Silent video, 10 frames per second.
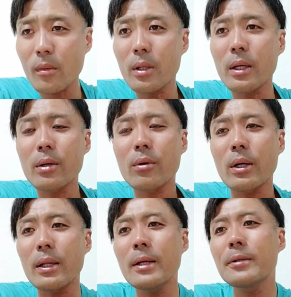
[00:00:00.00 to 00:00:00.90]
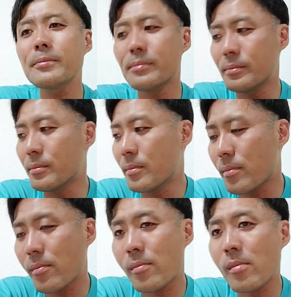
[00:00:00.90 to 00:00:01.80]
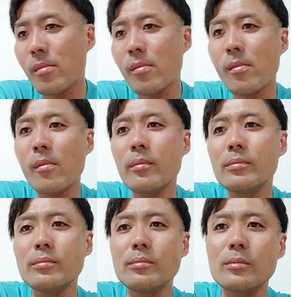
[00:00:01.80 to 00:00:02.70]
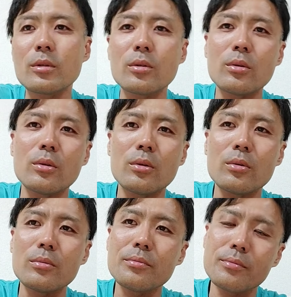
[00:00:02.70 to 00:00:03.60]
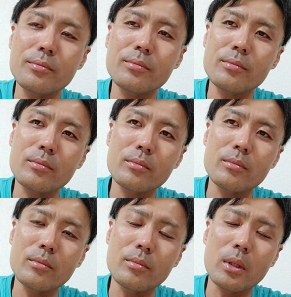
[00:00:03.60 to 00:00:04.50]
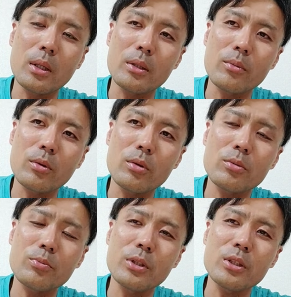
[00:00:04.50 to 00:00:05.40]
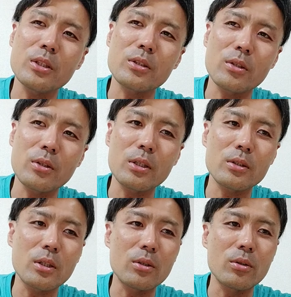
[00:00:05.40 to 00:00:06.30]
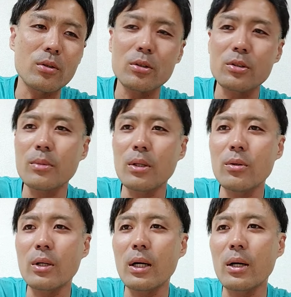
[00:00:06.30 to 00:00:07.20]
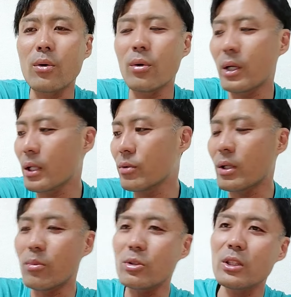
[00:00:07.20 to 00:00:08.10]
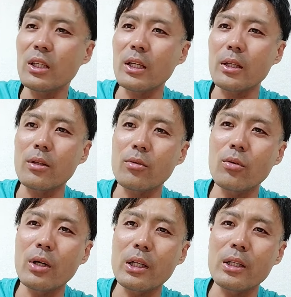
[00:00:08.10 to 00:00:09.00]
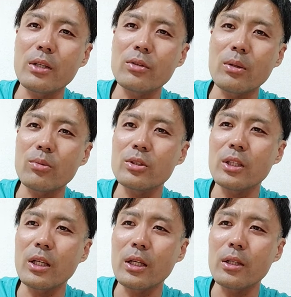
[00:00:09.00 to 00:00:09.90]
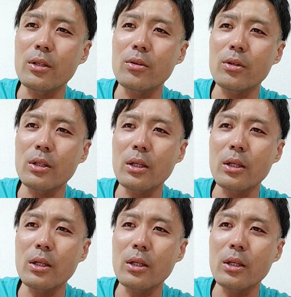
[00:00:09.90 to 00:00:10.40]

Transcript: やろうかなうんそうまあでもごっつプレッシャーですけどねあのスマホが壊れるかもしれない壊れてるかもしれへんっていうね